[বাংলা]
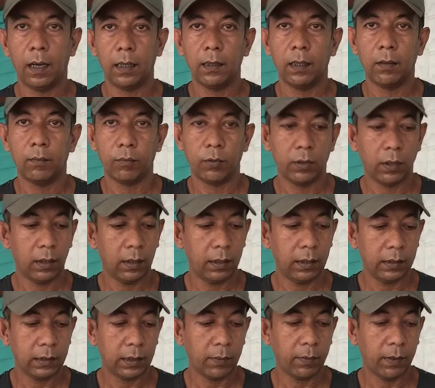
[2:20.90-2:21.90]
আদান প্রদানের
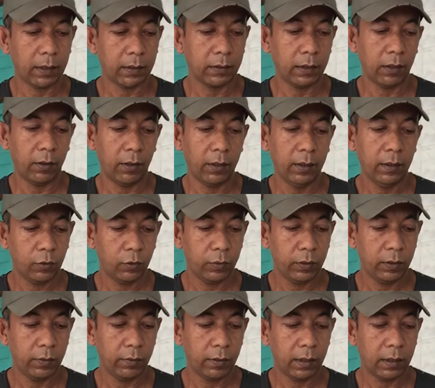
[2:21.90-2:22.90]
হিসাব রাখতে হয় পুরো
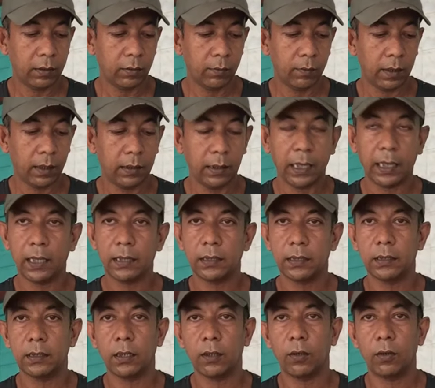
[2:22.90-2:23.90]
ভিডিওটা তোমরা দেখার
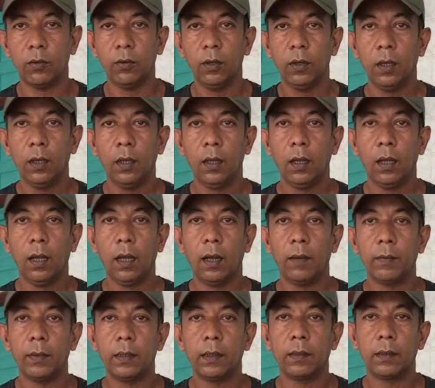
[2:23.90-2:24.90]
চেষ্টা করো
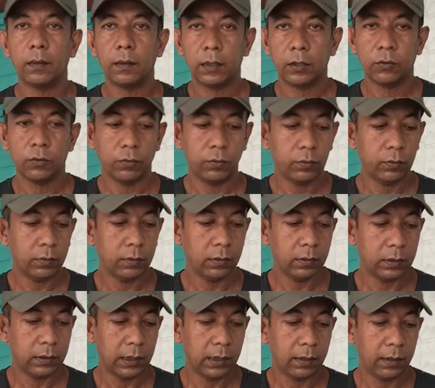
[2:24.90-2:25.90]
আমি কিছু
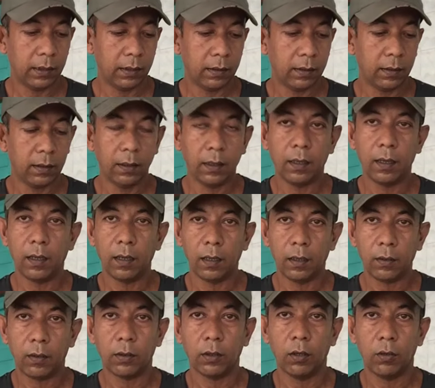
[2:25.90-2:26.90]
সিক্রেট
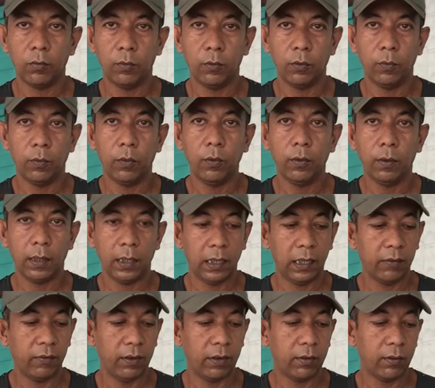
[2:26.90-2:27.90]
কথাও বলবো এই
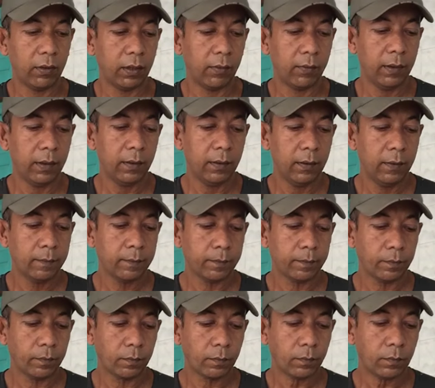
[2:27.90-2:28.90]
এভিয়েটর গেমের
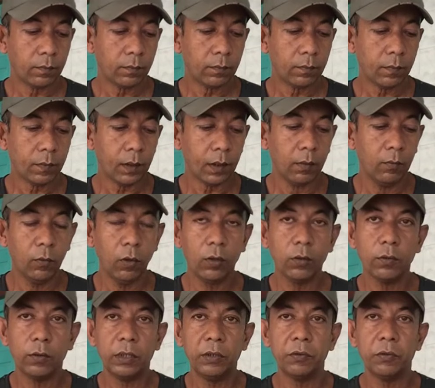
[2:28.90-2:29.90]

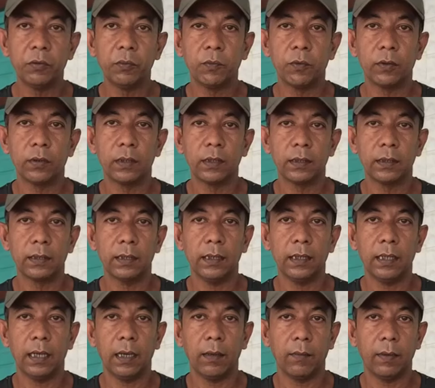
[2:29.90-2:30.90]
মূলত ইউটিউব করতে এসে
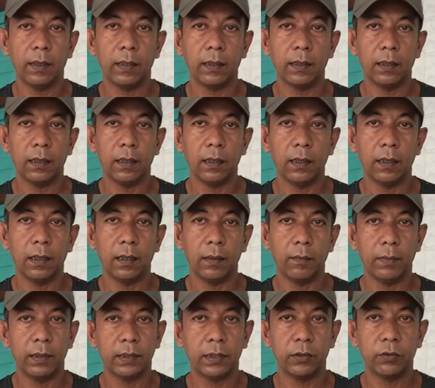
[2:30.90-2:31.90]
আমার
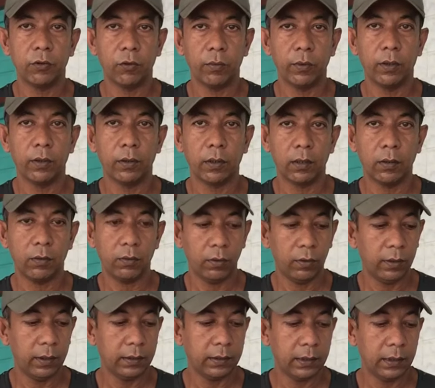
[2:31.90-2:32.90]
বেশ কিছু অভিজ্ঞতাও
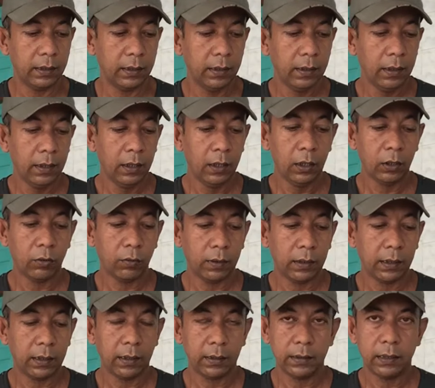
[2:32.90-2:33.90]
হয়েছে
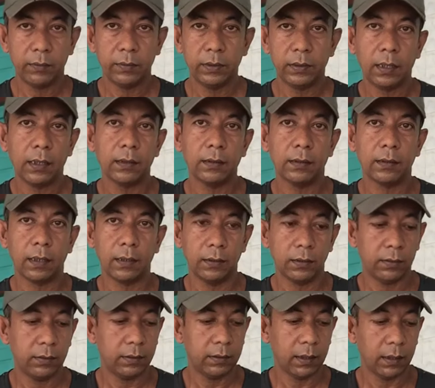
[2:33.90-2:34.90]
তোমাদের কাছে আমি
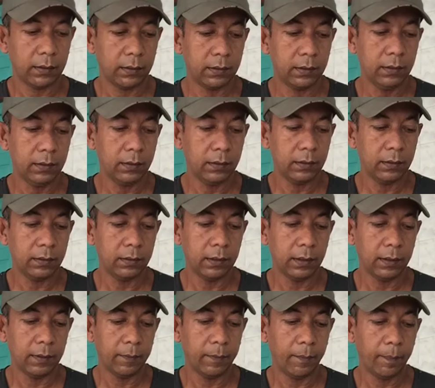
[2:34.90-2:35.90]
সাজেশন চাচ্ছি যে